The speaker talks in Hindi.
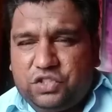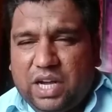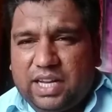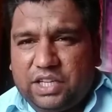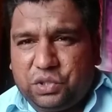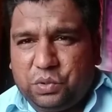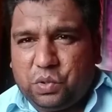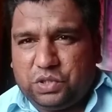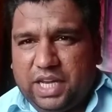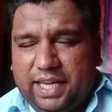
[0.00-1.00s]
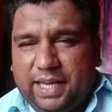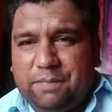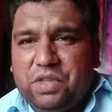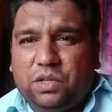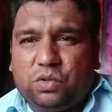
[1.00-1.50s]
जागना शुरू हो
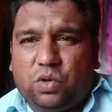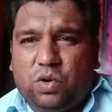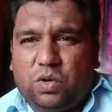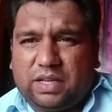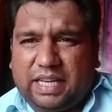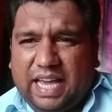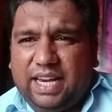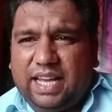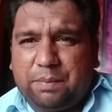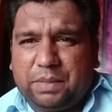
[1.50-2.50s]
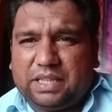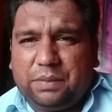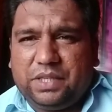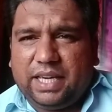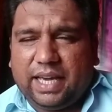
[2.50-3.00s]
जाएंगी तो कहने का
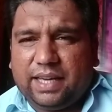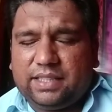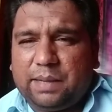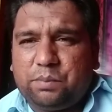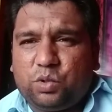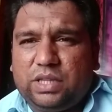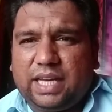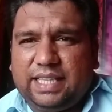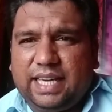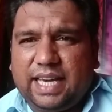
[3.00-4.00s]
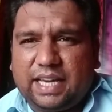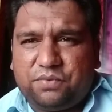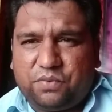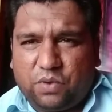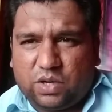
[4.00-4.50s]
मतलब ये है या मुद्दा ये है
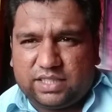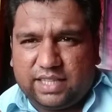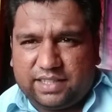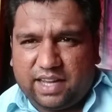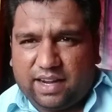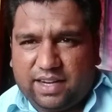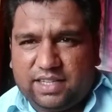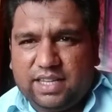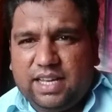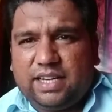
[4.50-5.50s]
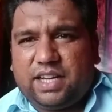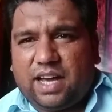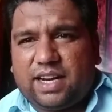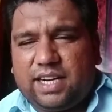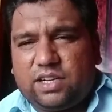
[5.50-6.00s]
कि फोकस द टारगेट
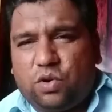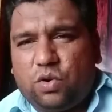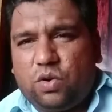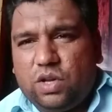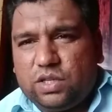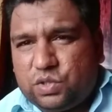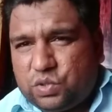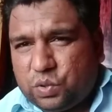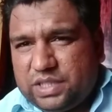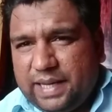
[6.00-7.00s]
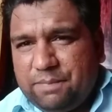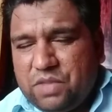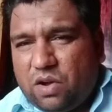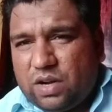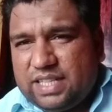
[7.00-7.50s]
टारगेट को सोचें
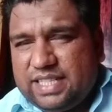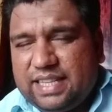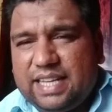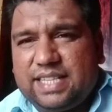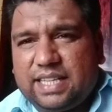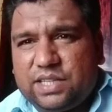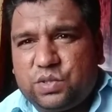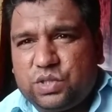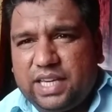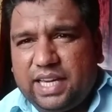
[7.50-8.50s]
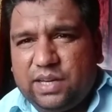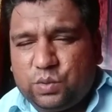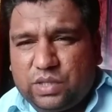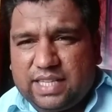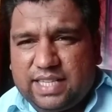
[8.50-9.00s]
और जितना ज़्यादा सोचेंगे
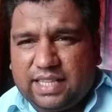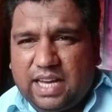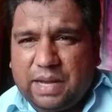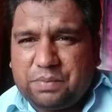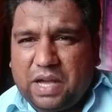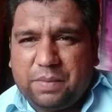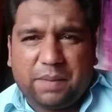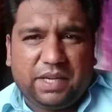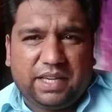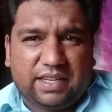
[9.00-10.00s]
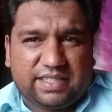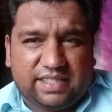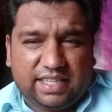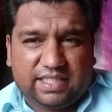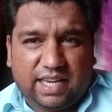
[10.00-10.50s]
उतना ज़्यादा आप कामयाबी के
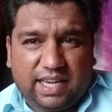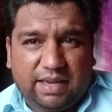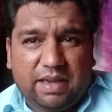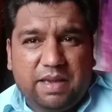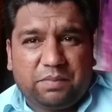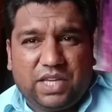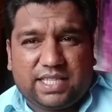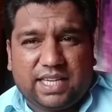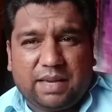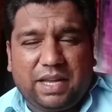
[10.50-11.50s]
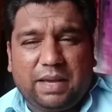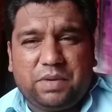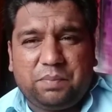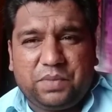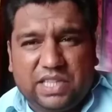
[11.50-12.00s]
नज़दीक जाएंगे जैसा कि मैंने
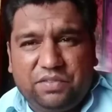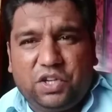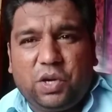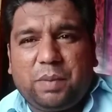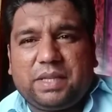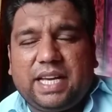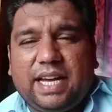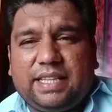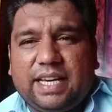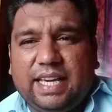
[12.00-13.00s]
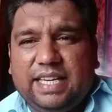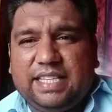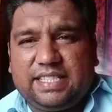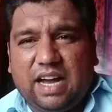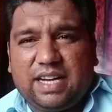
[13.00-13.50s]
अपनी पिछली वीडियो में बताया था कि
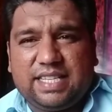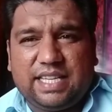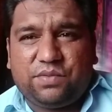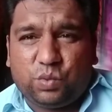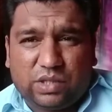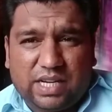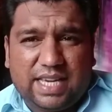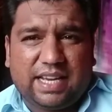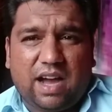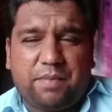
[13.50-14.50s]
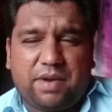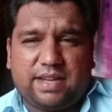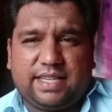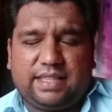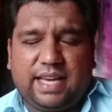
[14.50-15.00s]
इंसान सिर्फ उतना ही काम
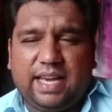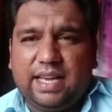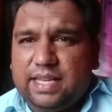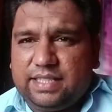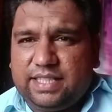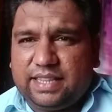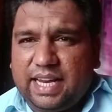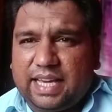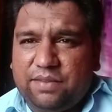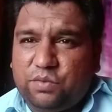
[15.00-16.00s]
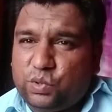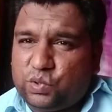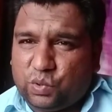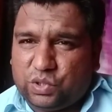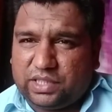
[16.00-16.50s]
कर सकता है जितना कि वो
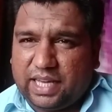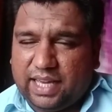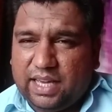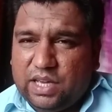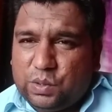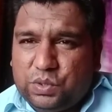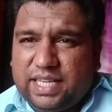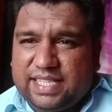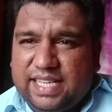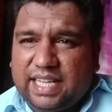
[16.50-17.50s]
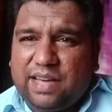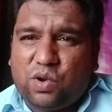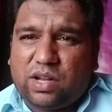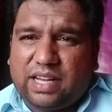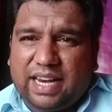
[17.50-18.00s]
सोचता है उससे ज़्यादा
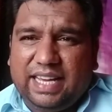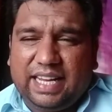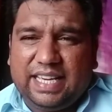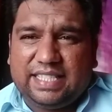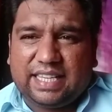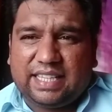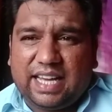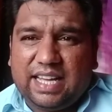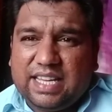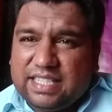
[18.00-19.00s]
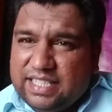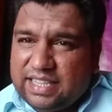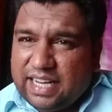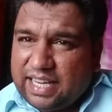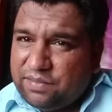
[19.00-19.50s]
वो कर ही नहीं सकता
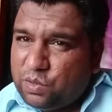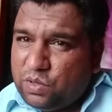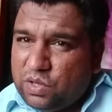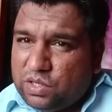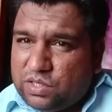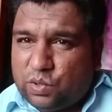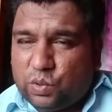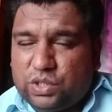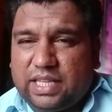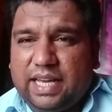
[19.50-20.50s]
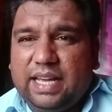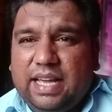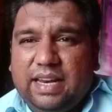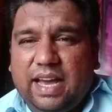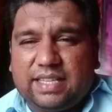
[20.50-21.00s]
जितना कि वो सोचता है
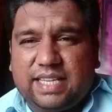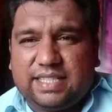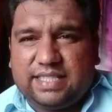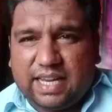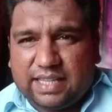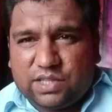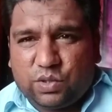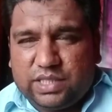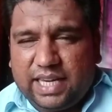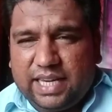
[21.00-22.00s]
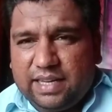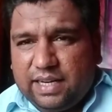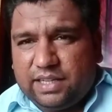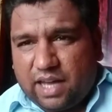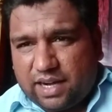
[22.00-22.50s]
लिहाजा ज़्यादा सोचिए
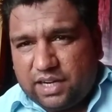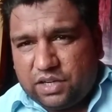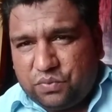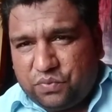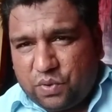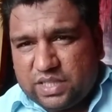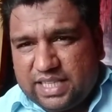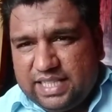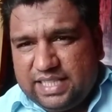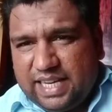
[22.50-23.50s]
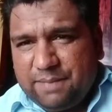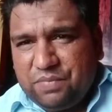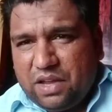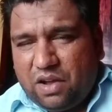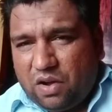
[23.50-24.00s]
टारगेट को फोकस कीजिए
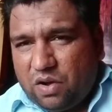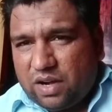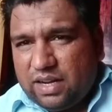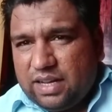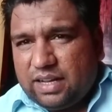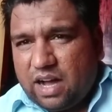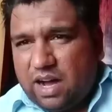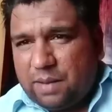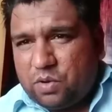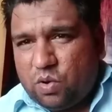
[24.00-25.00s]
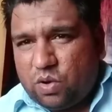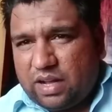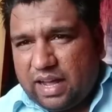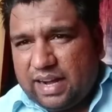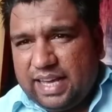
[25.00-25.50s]
और काम को
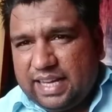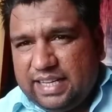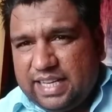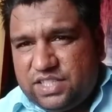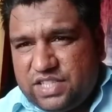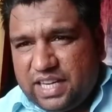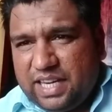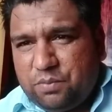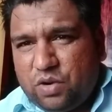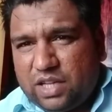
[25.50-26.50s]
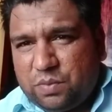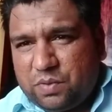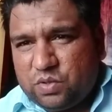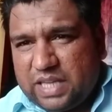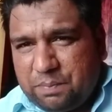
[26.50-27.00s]
करने के लिए जंगी बुनियादों
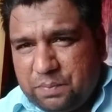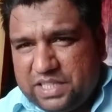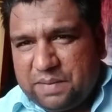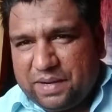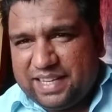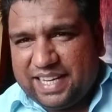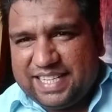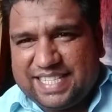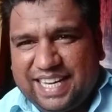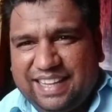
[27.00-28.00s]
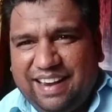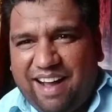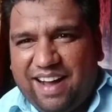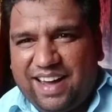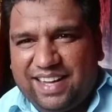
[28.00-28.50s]
पर उसके पीछे पड़ जाएं जैसे कहते हैं
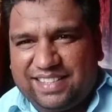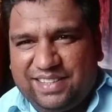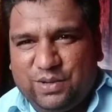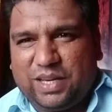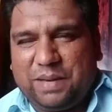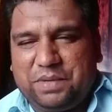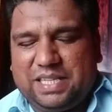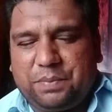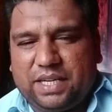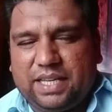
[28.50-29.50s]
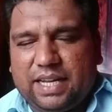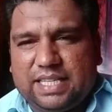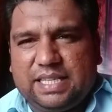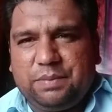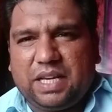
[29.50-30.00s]
ना हाथ धो के पीछे पड़ जाना
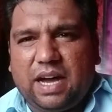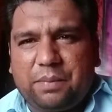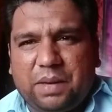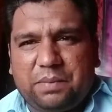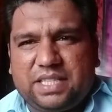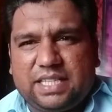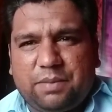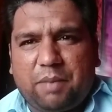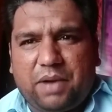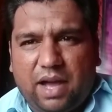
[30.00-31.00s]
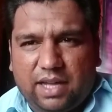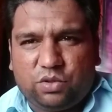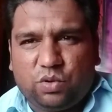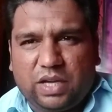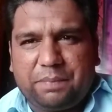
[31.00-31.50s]
किसी भी काम के पीछे जब आप
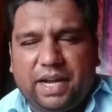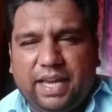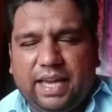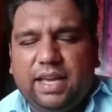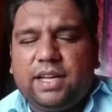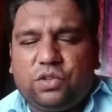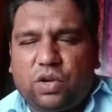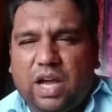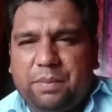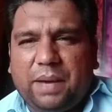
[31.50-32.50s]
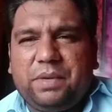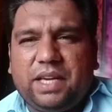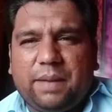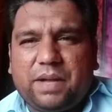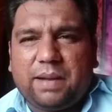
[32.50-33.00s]
हाथ धो के पड़ेंगे तो
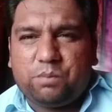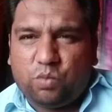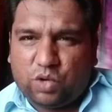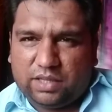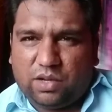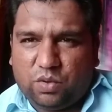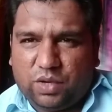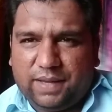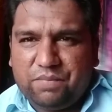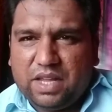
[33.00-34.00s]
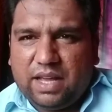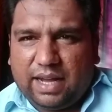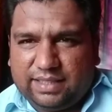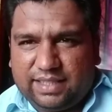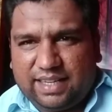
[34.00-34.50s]
कामयाबी आपका मुकद्दर होगी
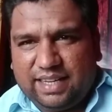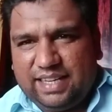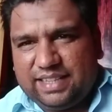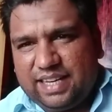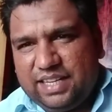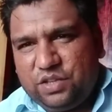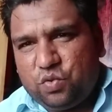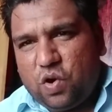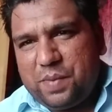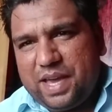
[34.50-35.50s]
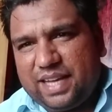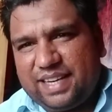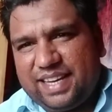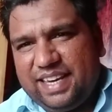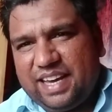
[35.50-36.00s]
आज तक के लिए इतना ही दुआओं में
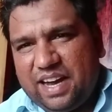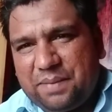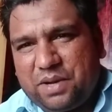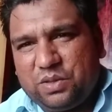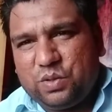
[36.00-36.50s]
याद रखिए आपका